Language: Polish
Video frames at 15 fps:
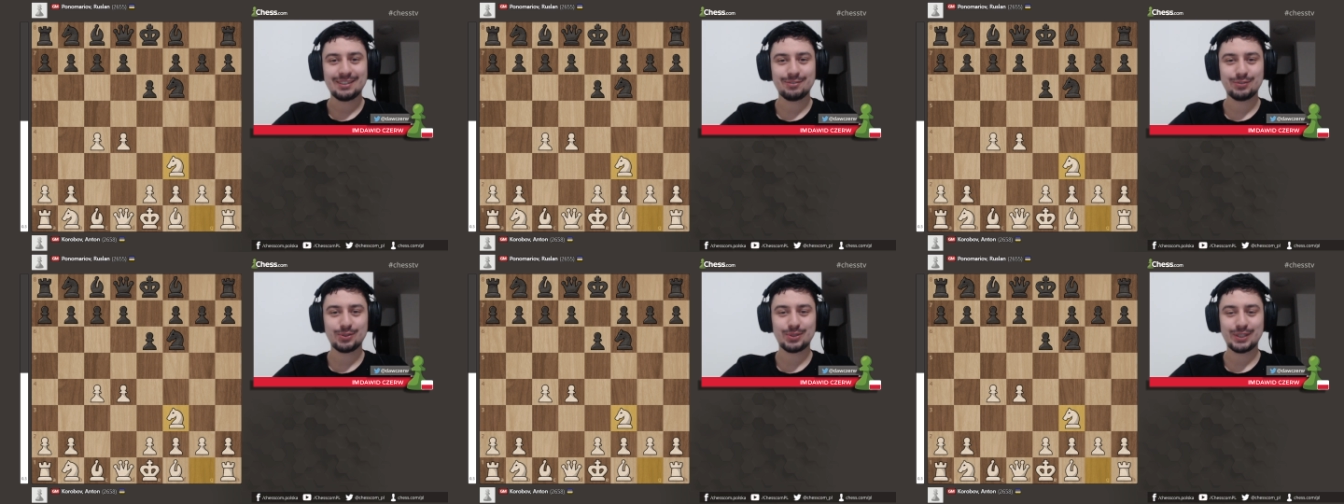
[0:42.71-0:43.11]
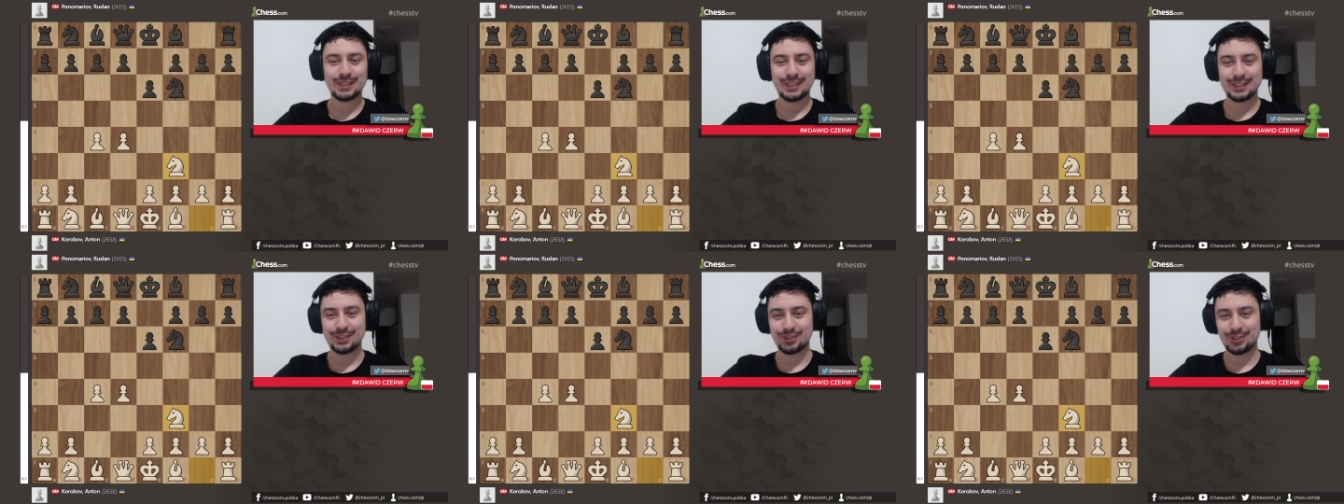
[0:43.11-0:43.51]
W ogóle
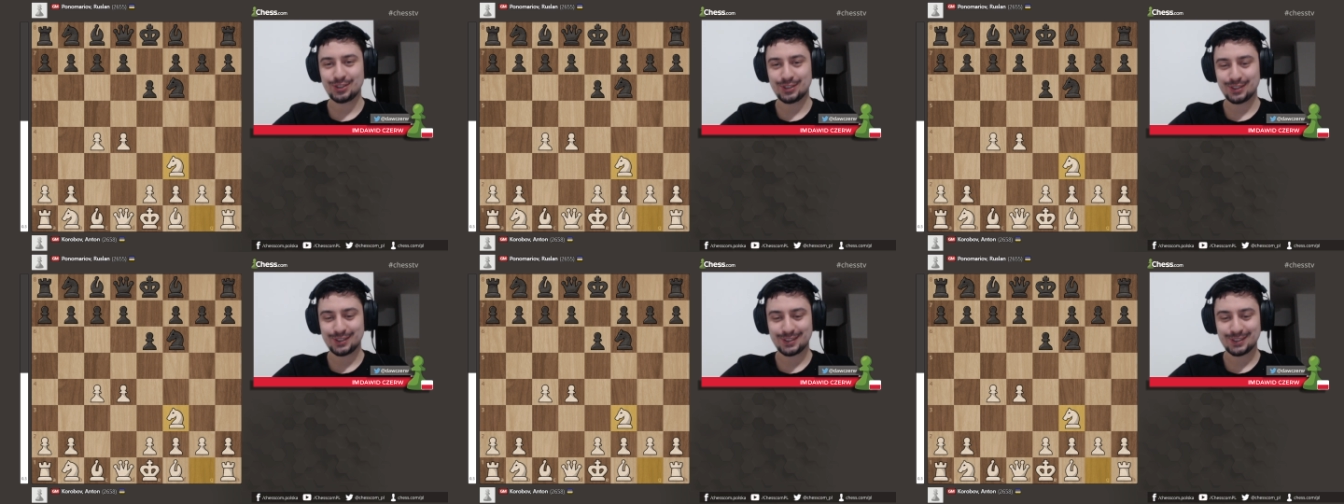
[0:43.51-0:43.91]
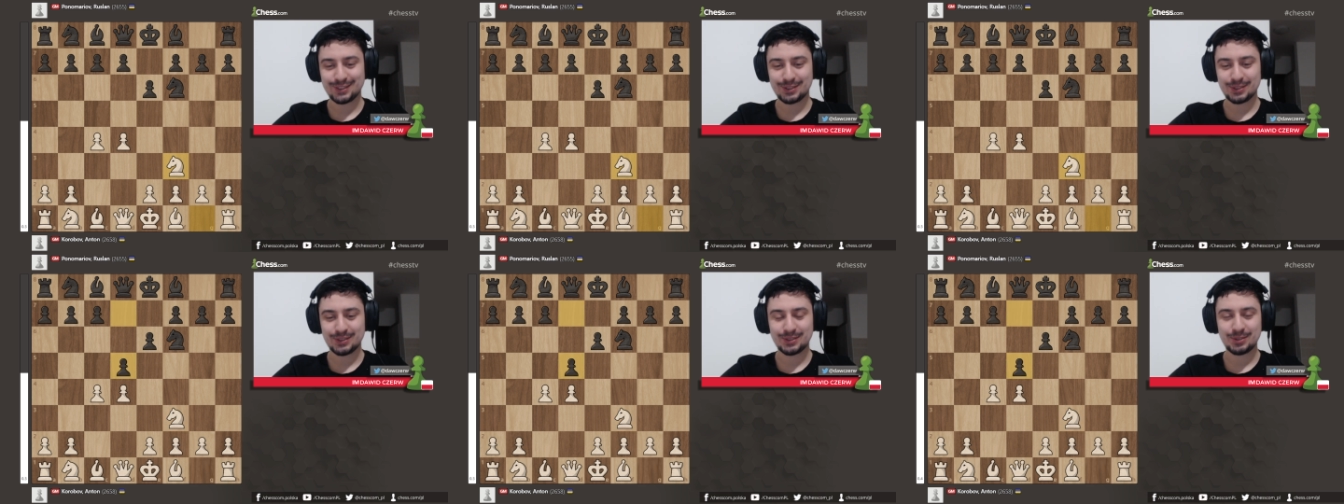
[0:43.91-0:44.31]
kiedyś
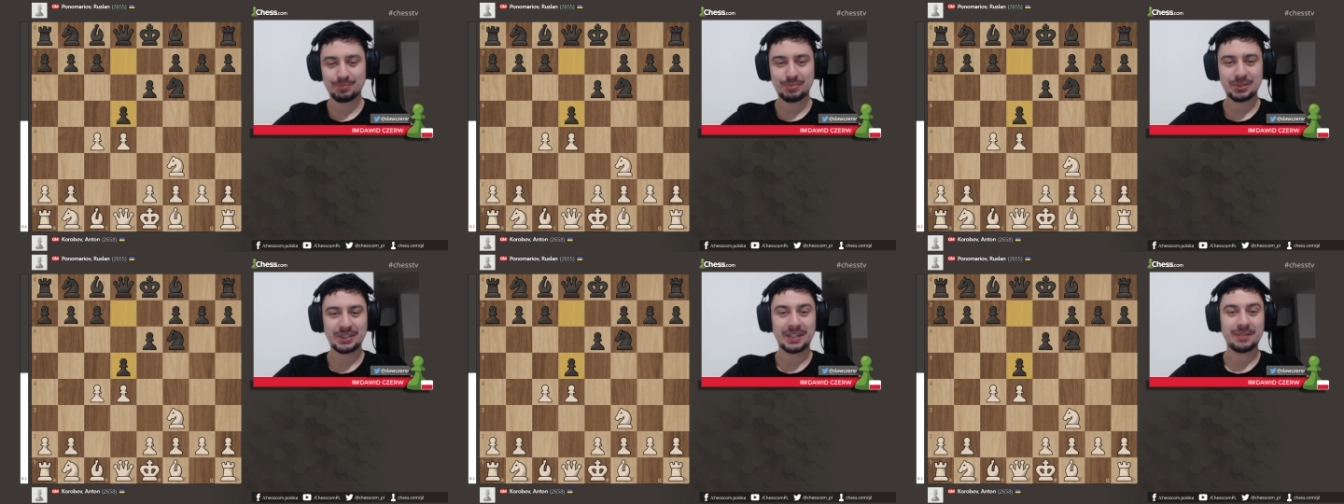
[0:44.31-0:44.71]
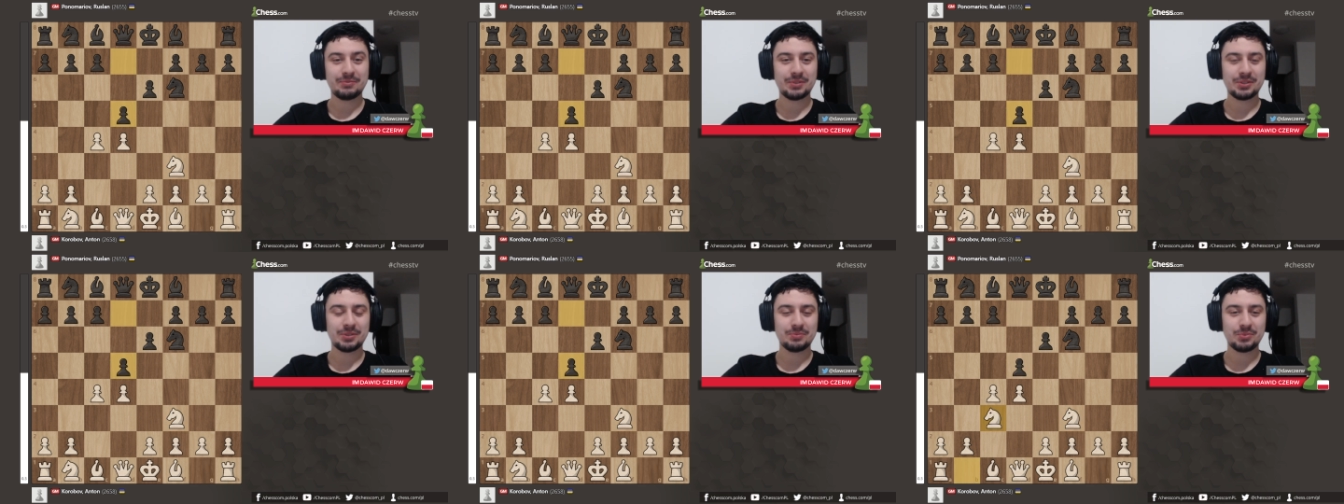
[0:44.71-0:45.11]
go
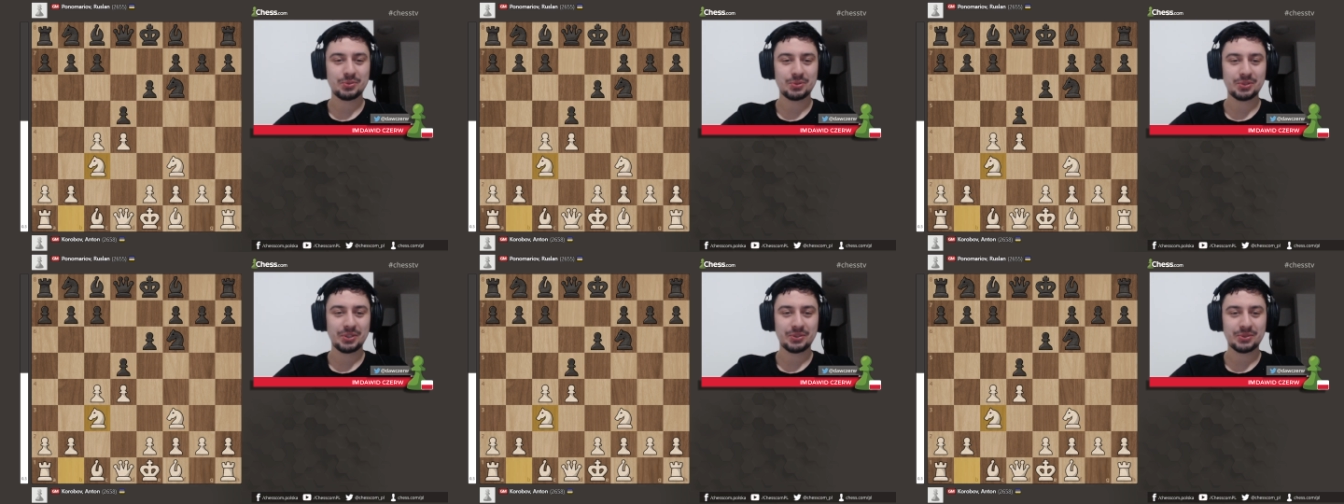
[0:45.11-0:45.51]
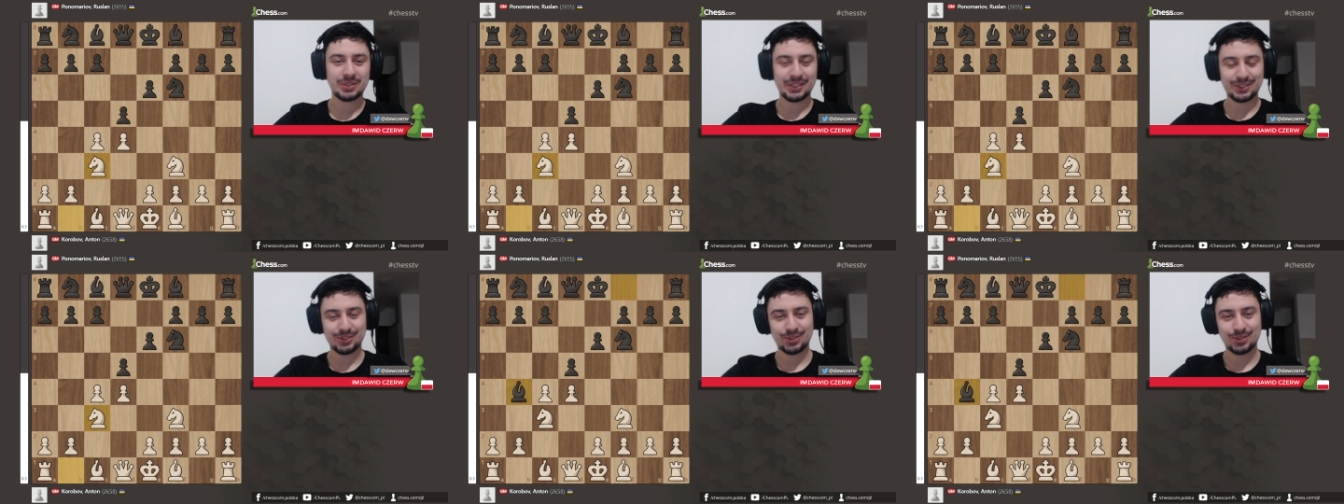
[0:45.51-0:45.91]
spotkałem na tym turnieju
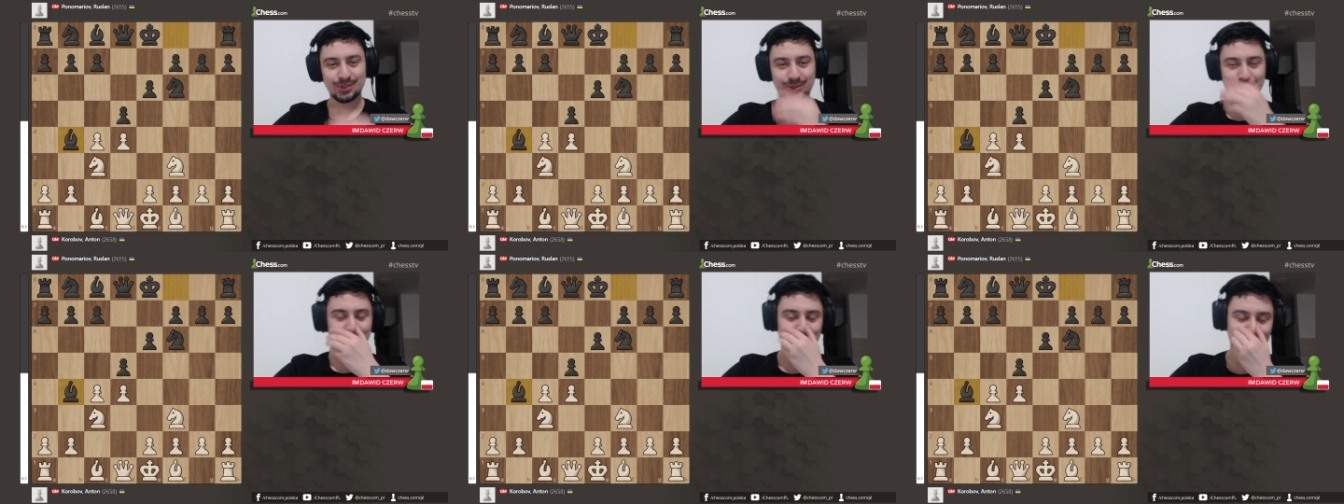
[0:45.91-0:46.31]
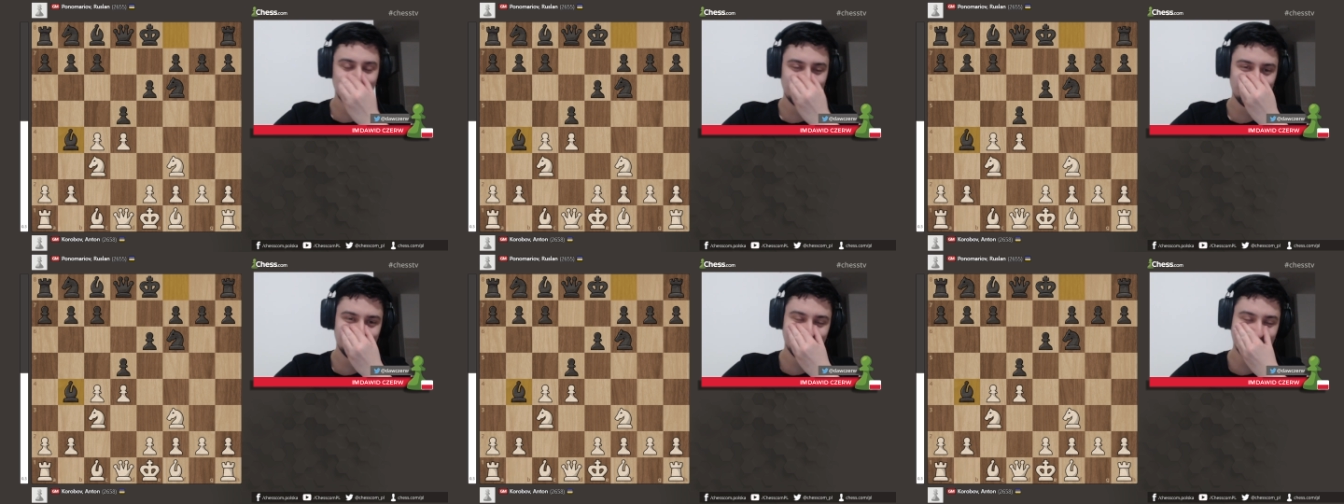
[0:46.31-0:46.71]
Grand Chess Tour
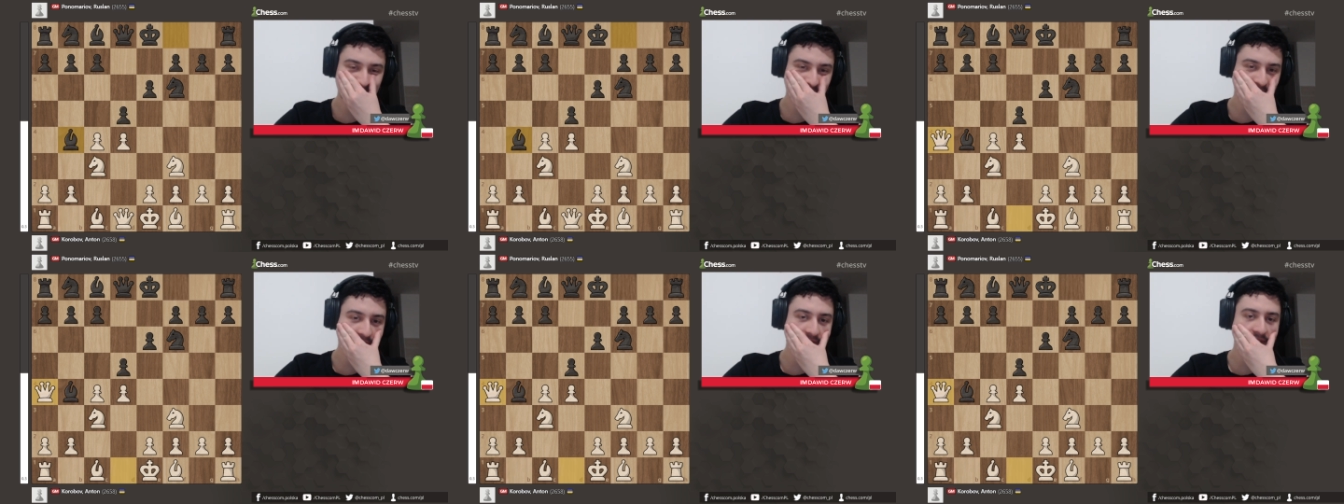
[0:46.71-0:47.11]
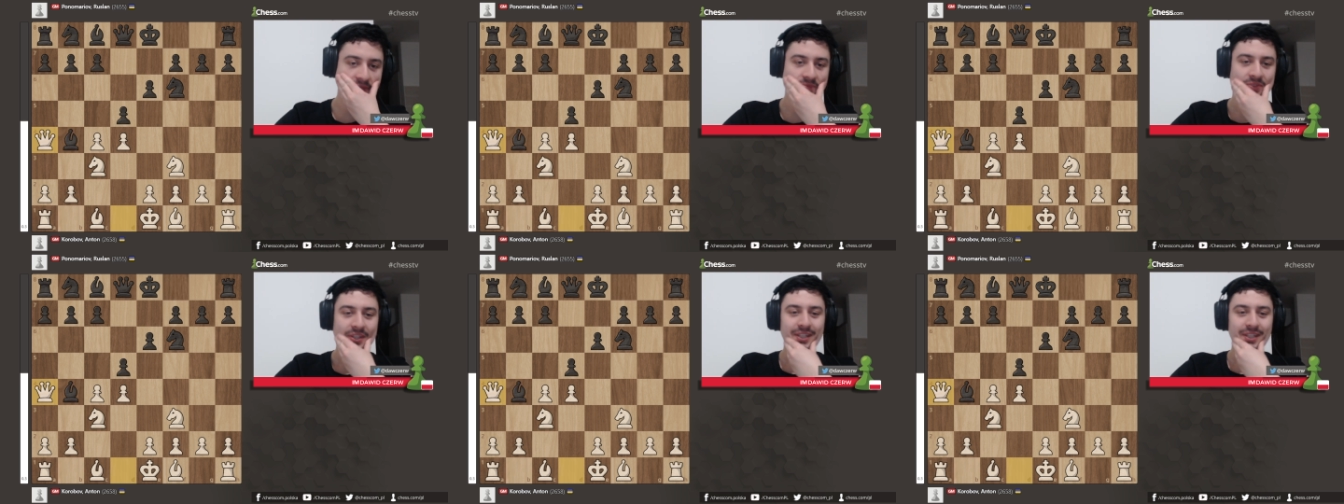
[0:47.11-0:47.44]
w Warszawie,